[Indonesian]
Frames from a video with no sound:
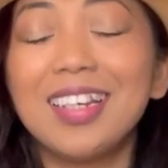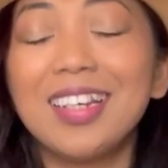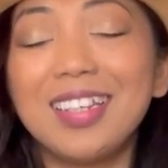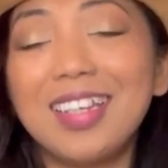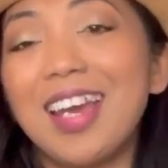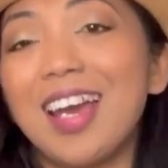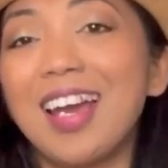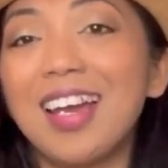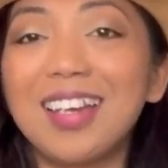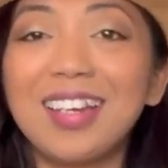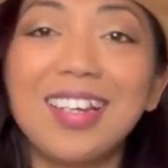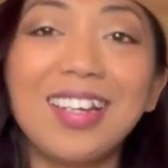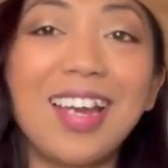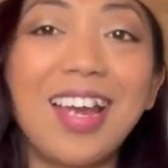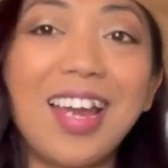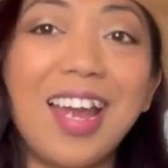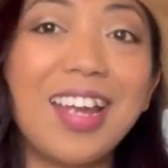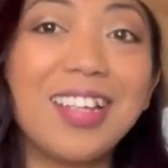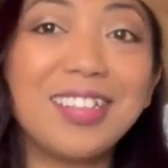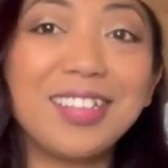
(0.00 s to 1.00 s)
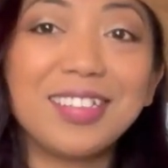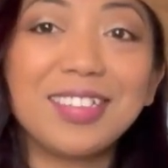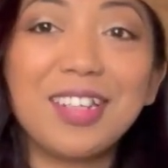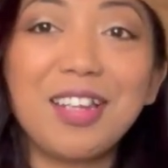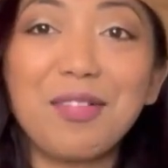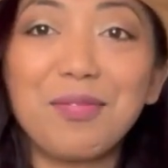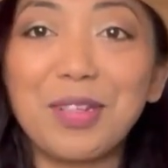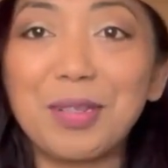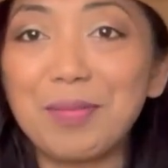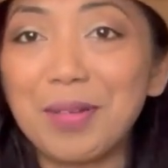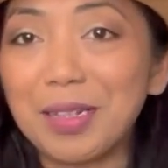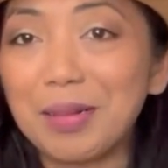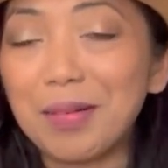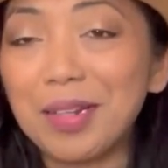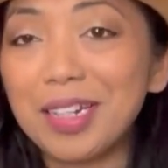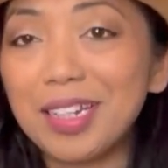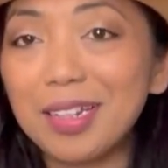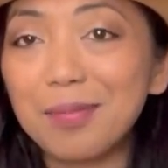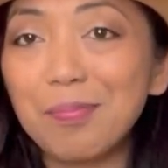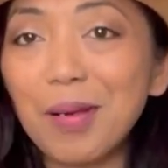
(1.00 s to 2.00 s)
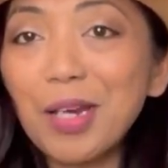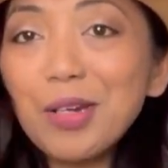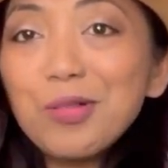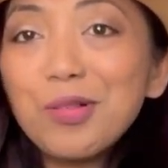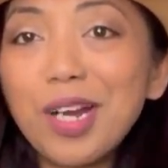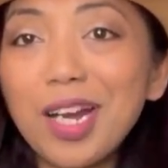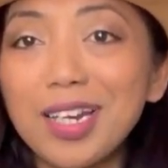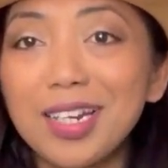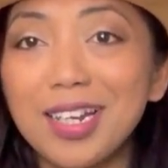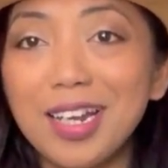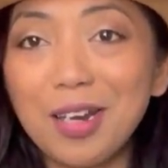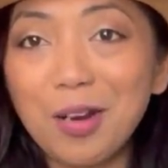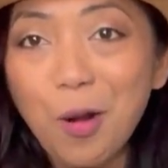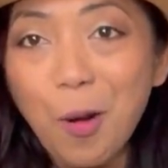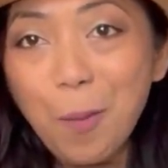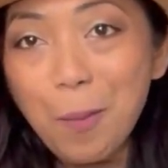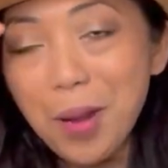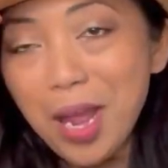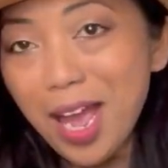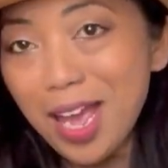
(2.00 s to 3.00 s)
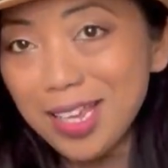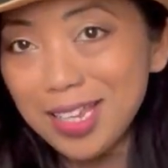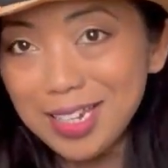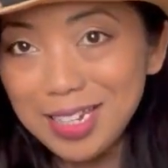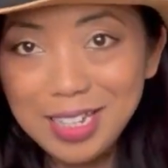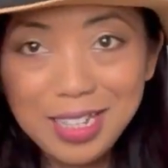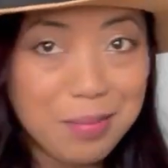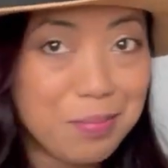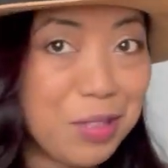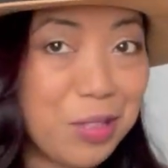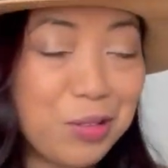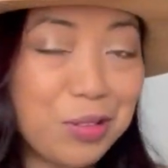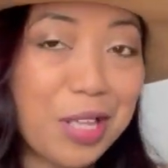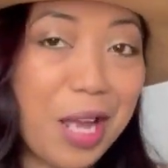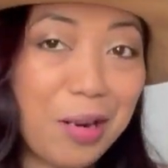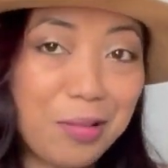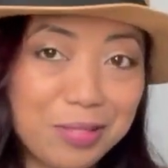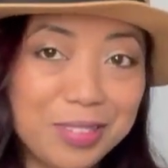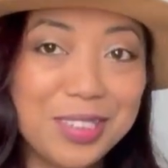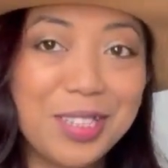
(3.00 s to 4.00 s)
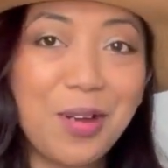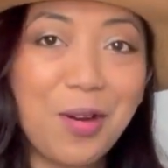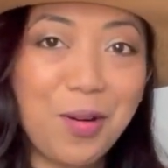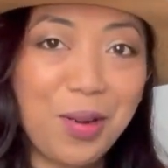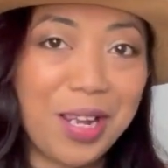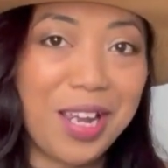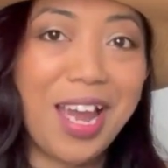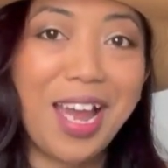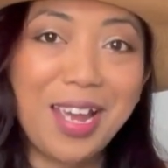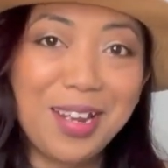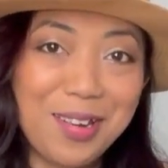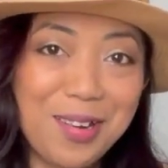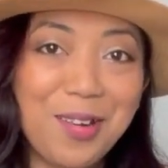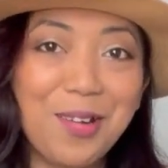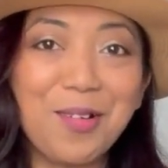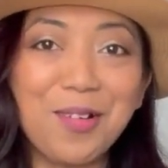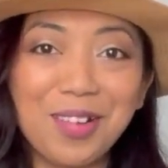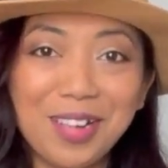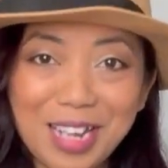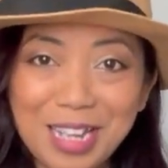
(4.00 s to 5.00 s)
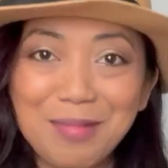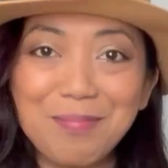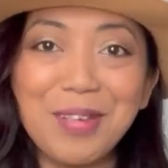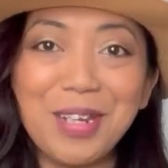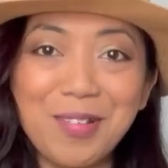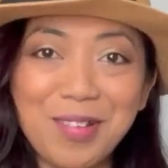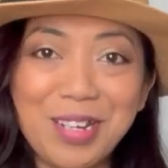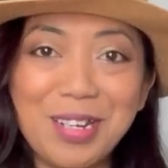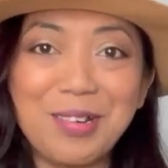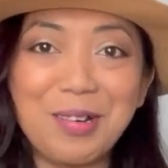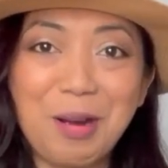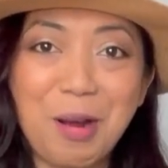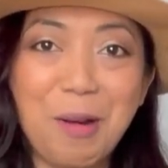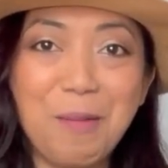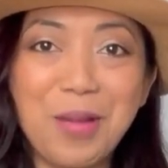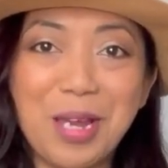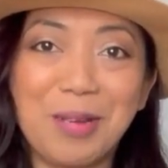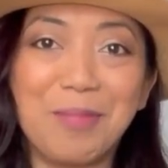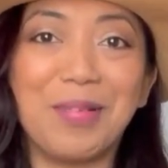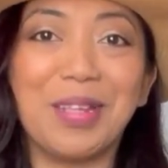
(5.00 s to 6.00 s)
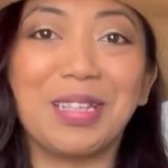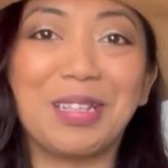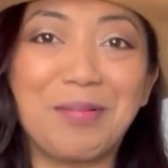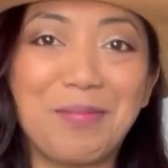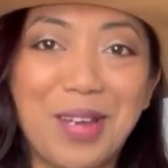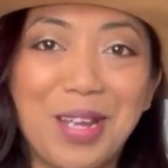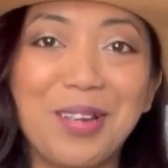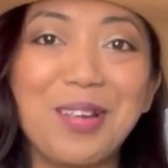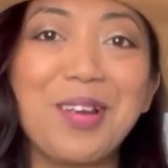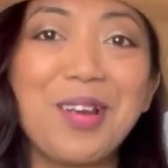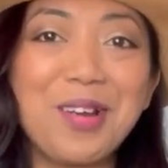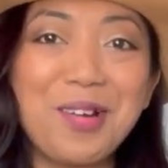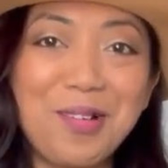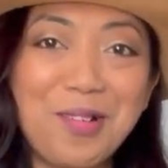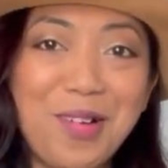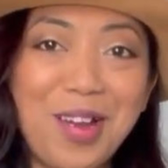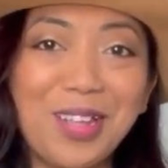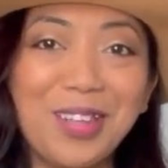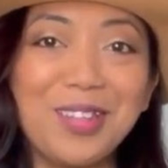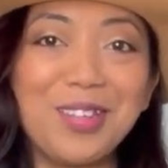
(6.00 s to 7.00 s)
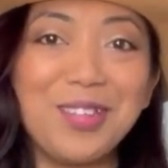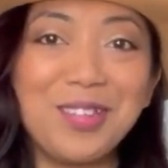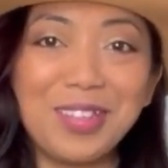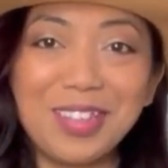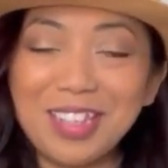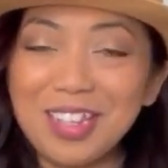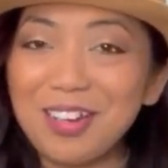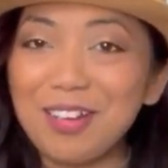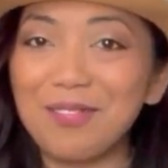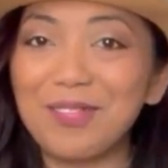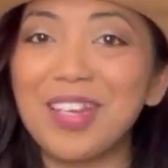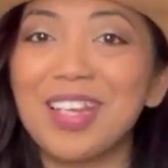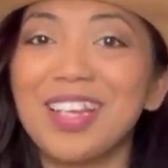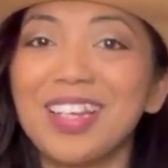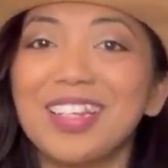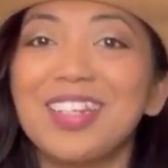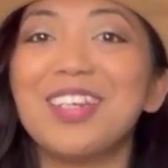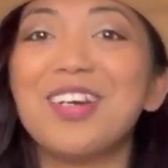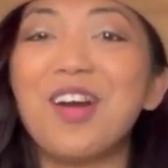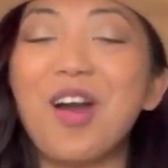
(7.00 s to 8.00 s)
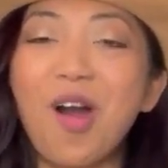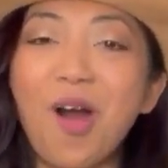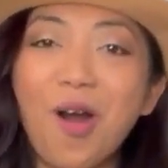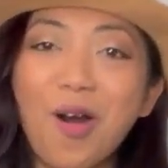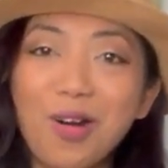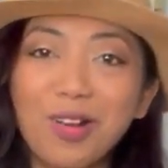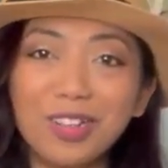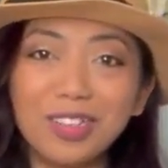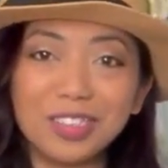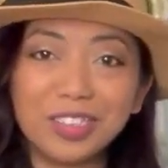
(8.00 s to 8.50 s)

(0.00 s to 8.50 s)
ya, yeah, I just love it teman-teman. Dipadukan dengan kopiah ini menurut aku sih oke, okay, I don't know. Let me know in the comment teman-teman. What do you think of the whole